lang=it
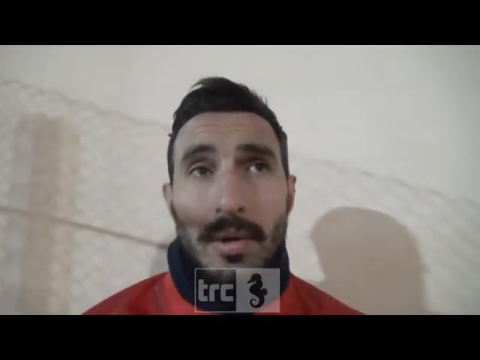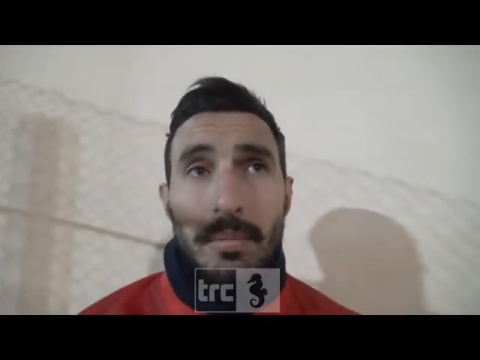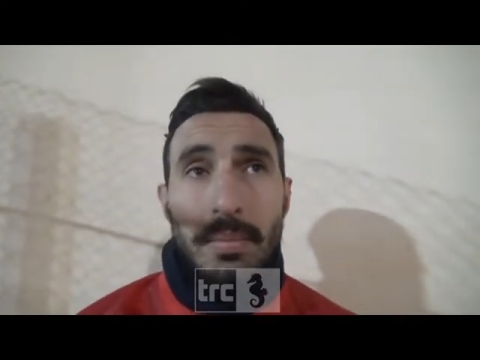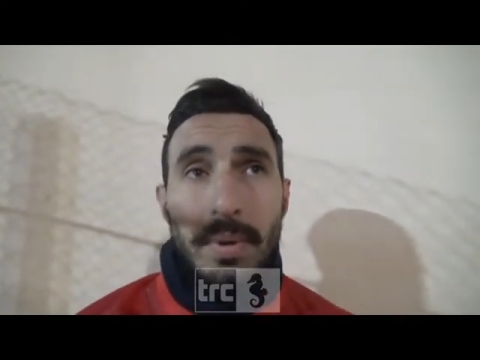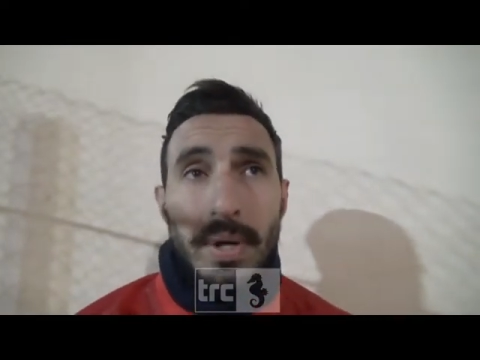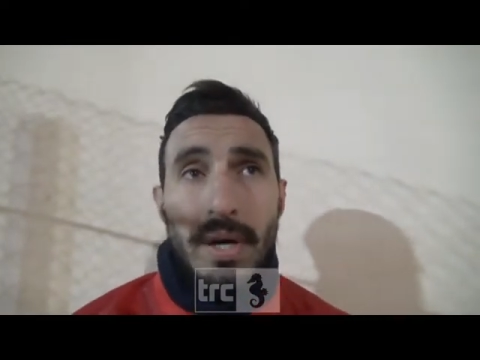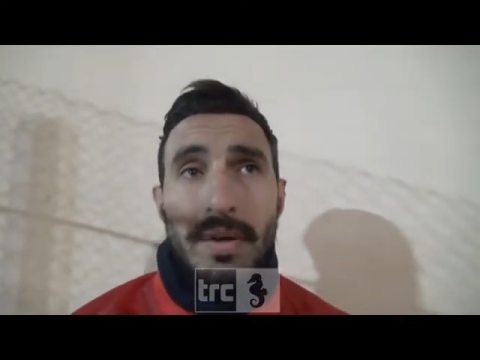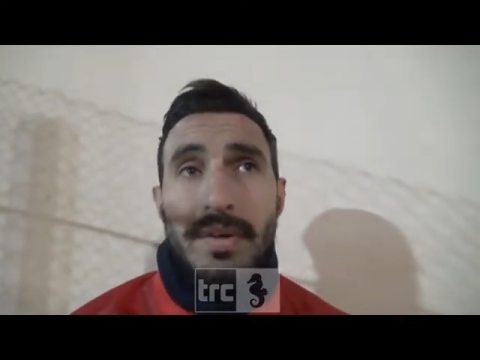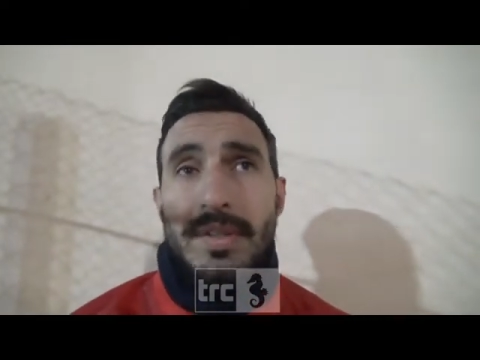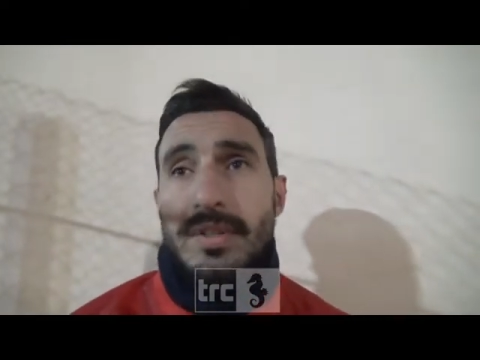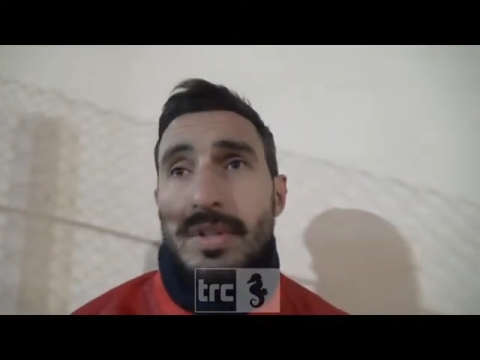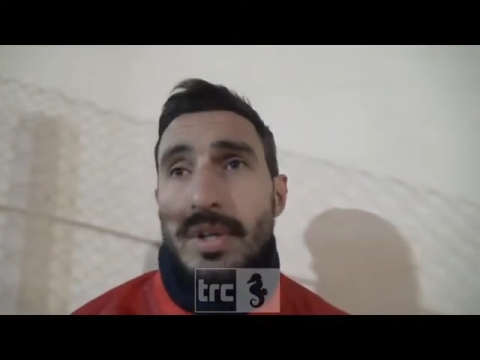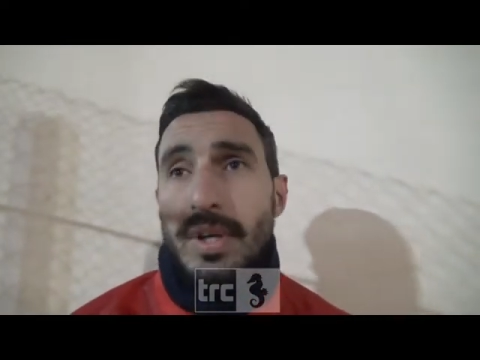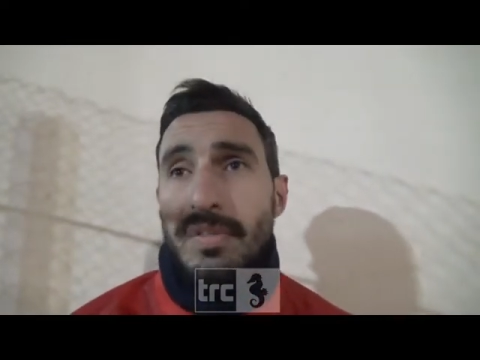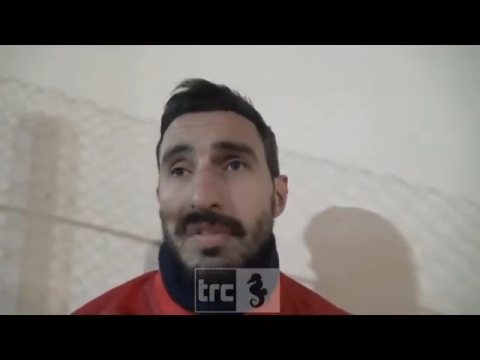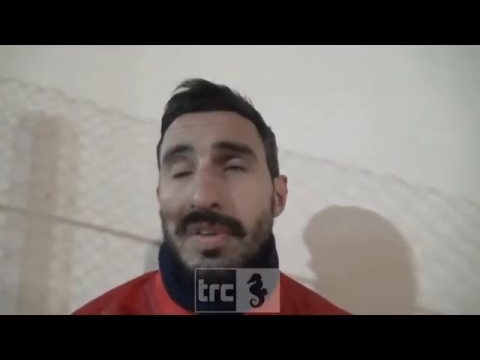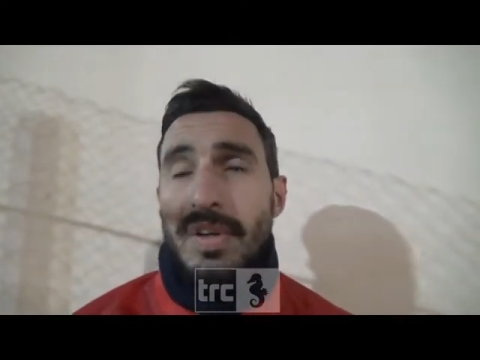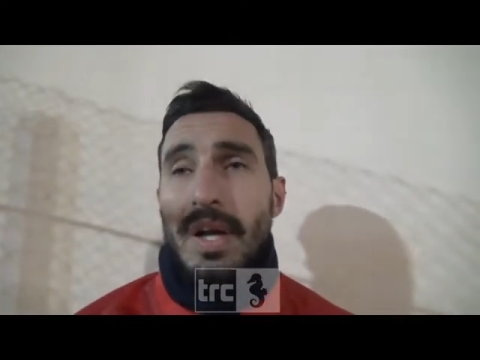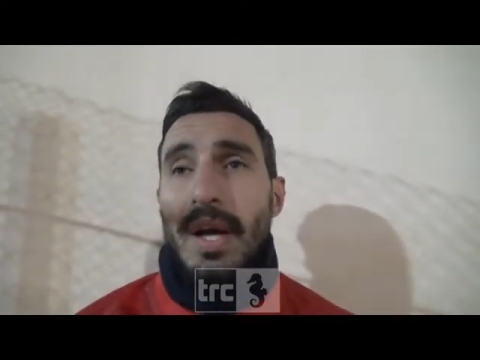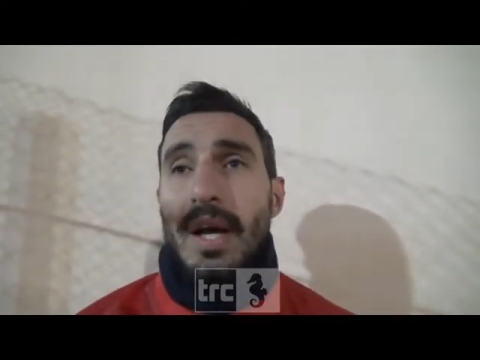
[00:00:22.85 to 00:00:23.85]
per la
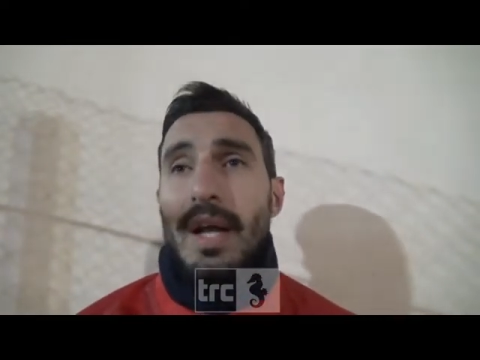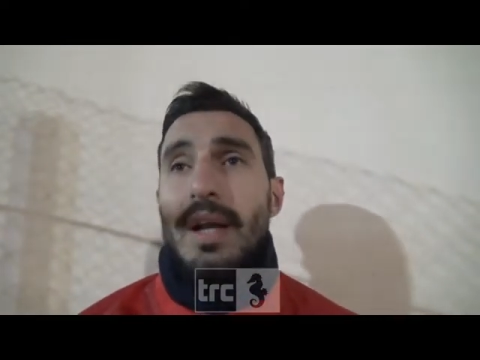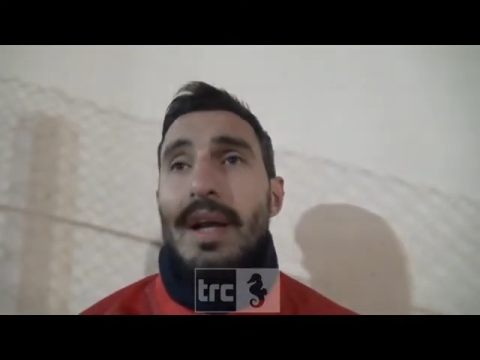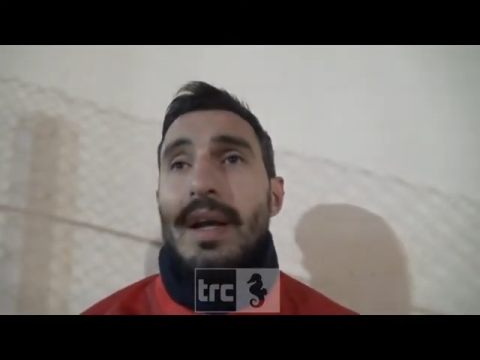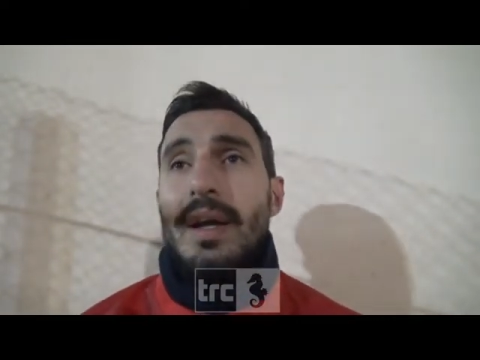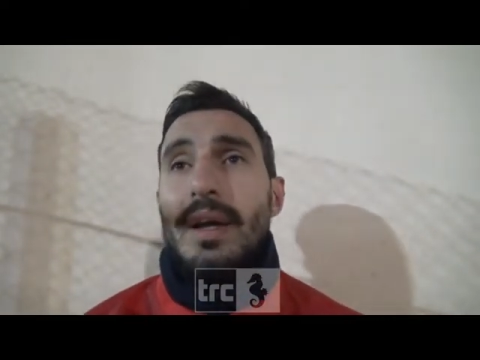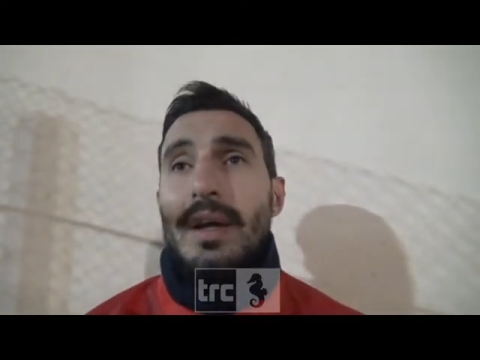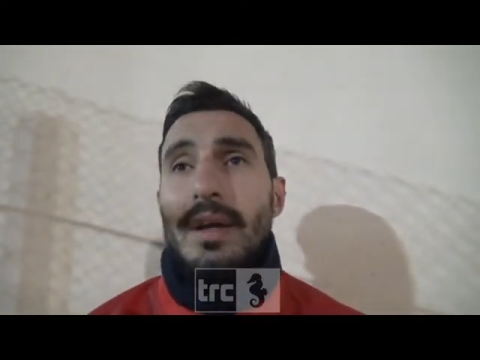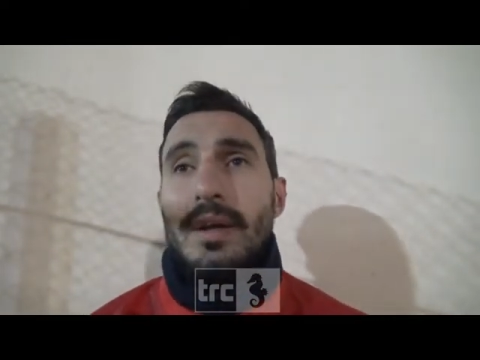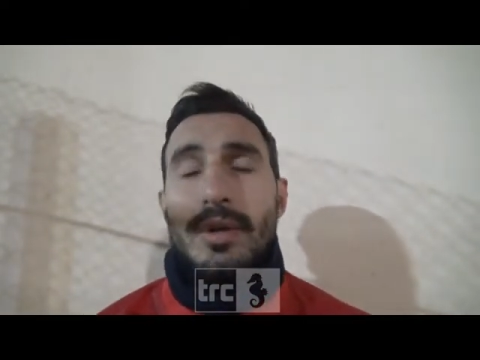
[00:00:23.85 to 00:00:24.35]
vittoria finale,